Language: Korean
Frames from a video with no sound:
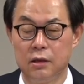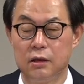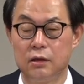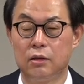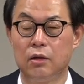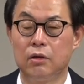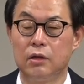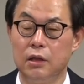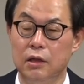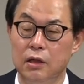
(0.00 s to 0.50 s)

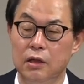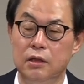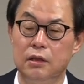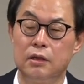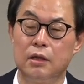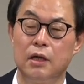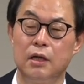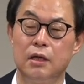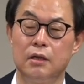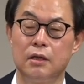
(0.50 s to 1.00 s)
저기
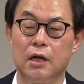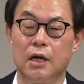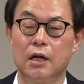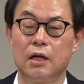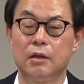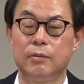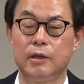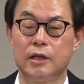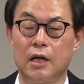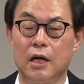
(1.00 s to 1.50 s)
이스라엘은
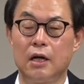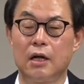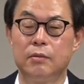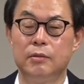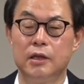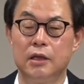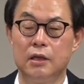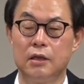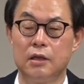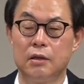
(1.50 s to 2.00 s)
하나님의 사람이
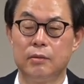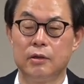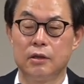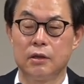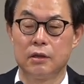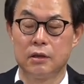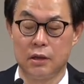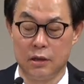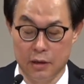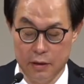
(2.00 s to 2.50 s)
있기 때문에
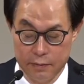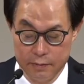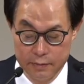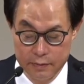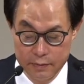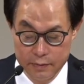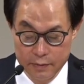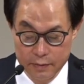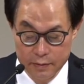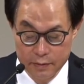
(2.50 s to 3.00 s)
그렇다.
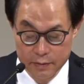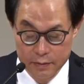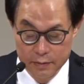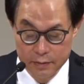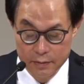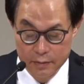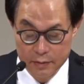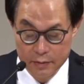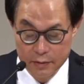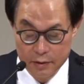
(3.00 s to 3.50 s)

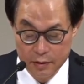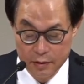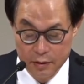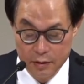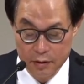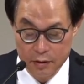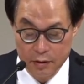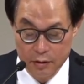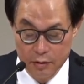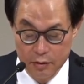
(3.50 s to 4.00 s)
그죠?
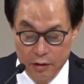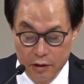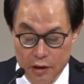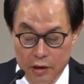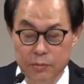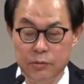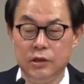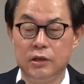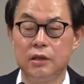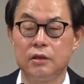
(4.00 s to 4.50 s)
우리
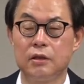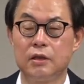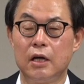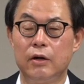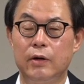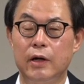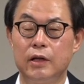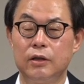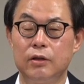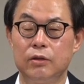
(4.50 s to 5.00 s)
침실에서
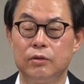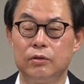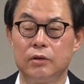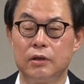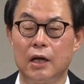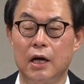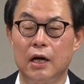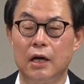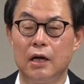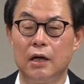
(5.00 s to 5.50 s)
대화하는 것도
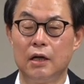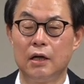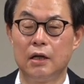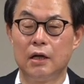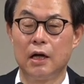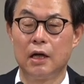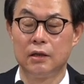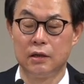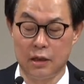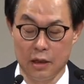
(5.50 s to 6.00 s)
다
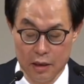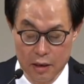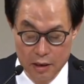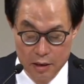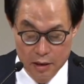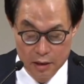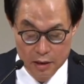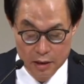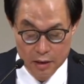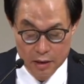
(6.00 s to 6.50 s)
안다.
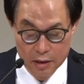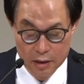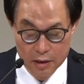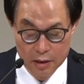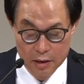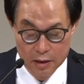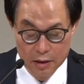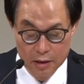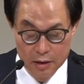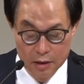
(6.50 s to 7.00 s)

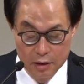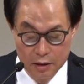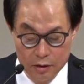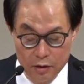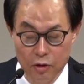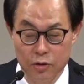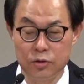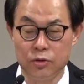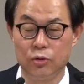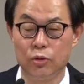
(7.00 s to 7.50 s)

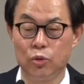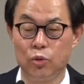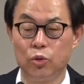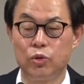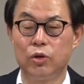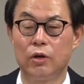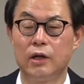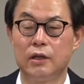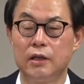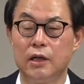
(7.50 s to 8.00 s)
영적으로
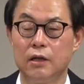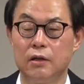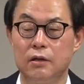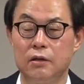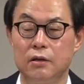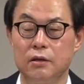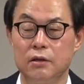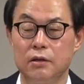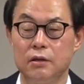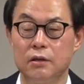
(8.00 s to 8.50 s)
도청한다 그런
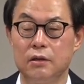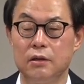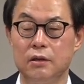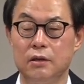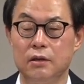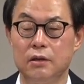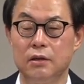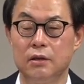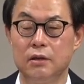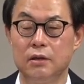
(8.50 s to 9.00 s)
거죠.
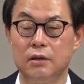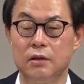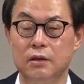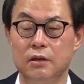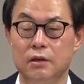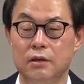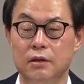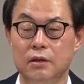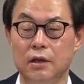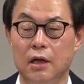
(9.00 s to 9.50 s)

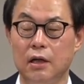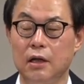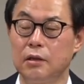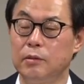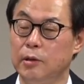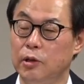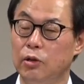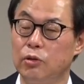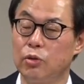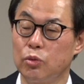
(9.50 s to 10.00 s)
그
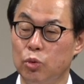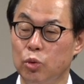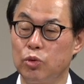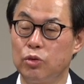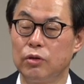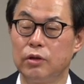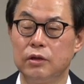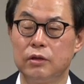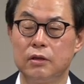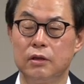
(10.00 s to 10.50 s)
하나님의 영적
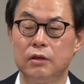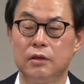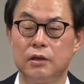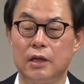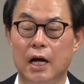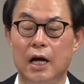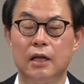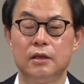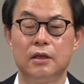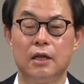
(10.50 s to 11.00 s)
도청이 있어요.
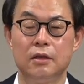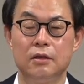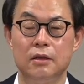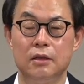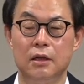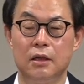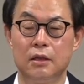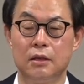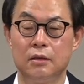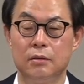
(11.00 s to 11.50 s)
다 안다는
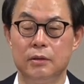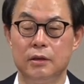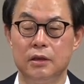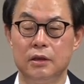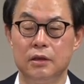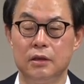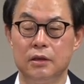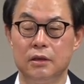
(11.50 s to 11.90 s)
거예요, 하나님이.